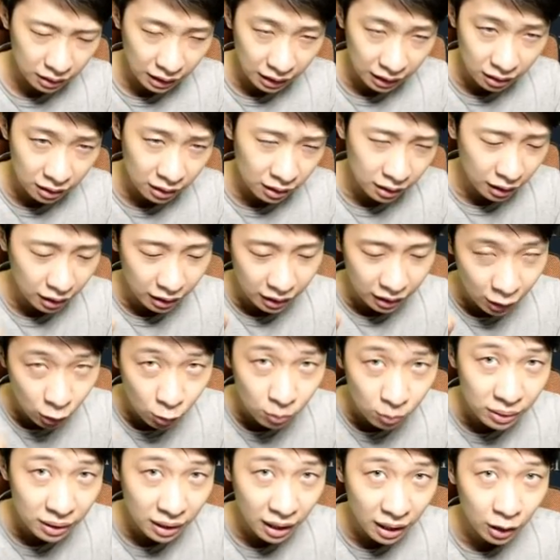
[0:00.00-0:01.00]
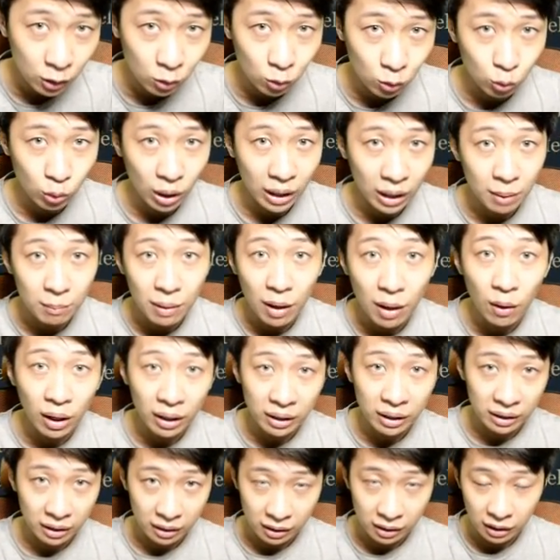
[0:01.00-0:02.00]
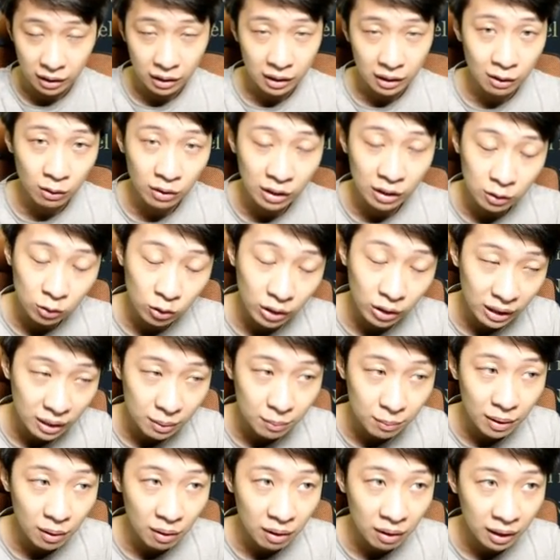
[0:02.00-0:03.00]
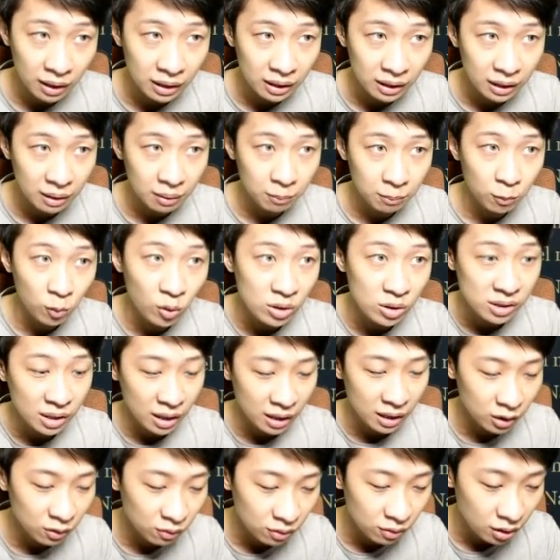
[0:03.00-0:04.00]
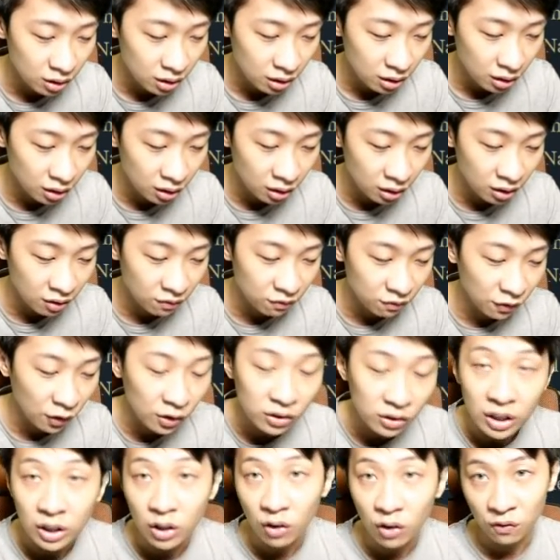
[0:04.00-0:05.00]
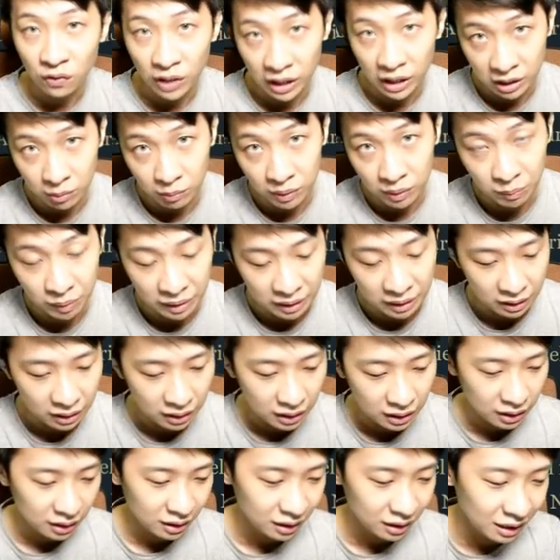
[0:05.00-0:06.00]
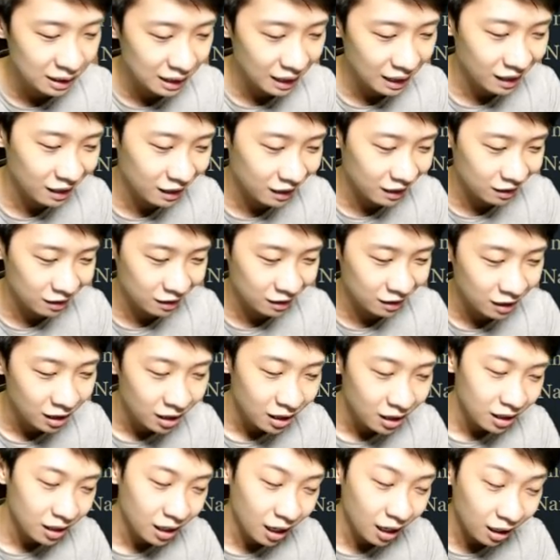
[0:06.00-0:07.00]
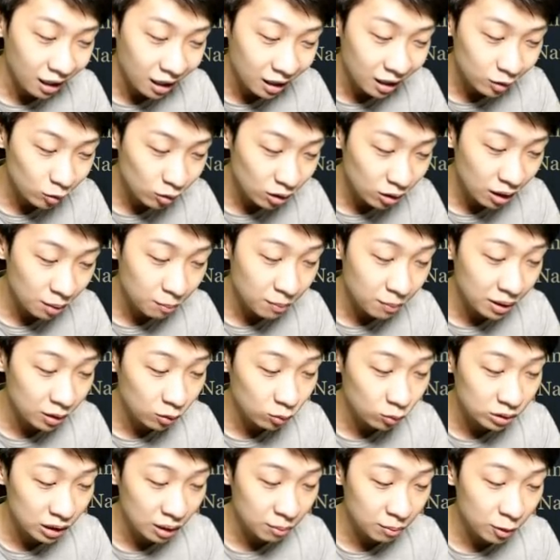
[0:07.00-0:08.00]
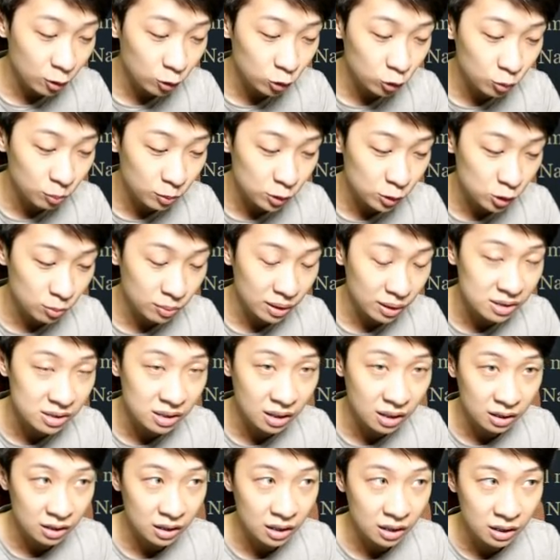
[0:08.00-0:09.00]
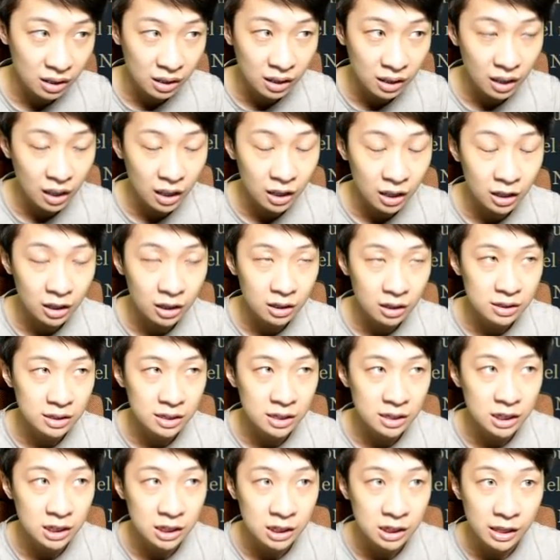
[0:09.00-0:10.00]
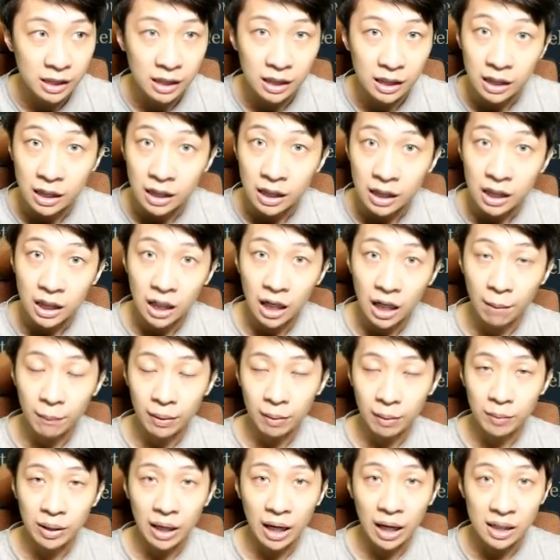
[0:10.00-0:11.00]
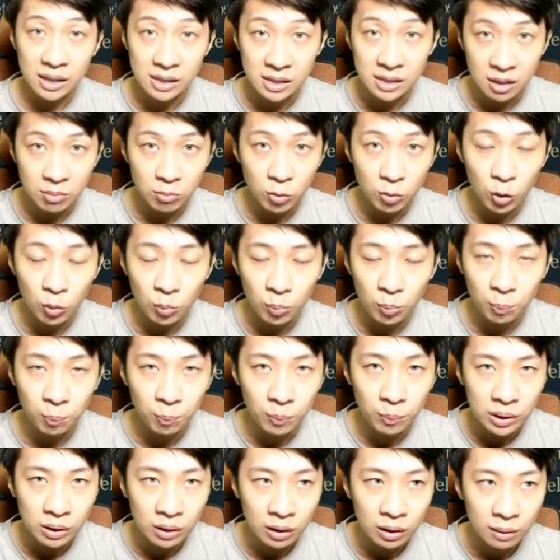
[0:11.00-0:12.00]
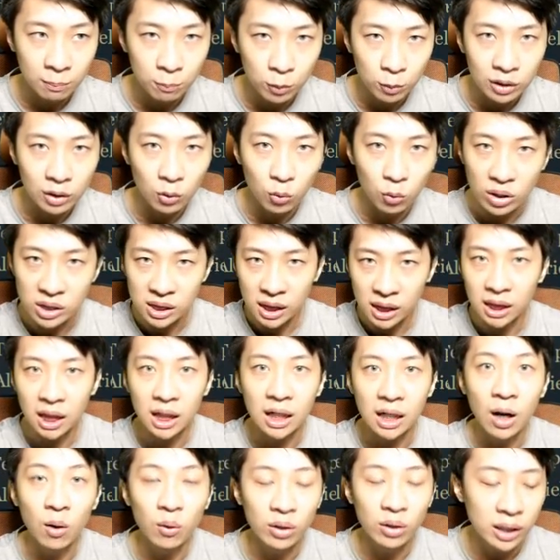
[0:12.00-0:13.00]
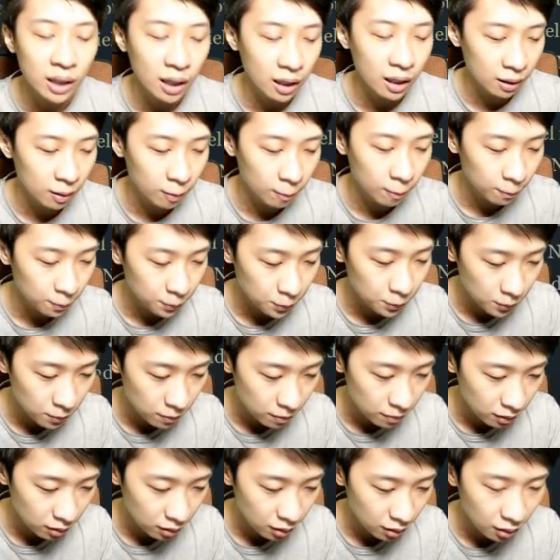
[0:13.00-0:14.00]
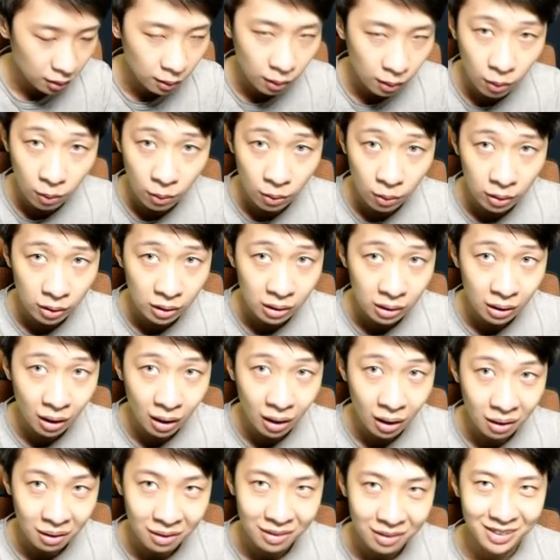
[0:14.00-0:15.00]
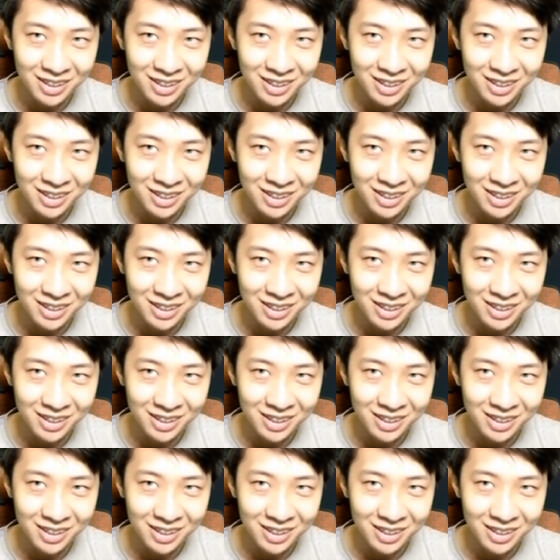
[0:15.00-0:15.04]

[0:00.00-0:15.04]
eh, Illumia itu ada bawahannya. Laurel tuh kayaknya bawahan yang menguasain uh, Fountain of Light teman-teman. Gila keren-keren. Karena itulah bahan utama untuk percobaan sihirnya. Jadi uh, si apa namanya Alistair mau merebut kekuasaan dari Lauriel. L'Oreal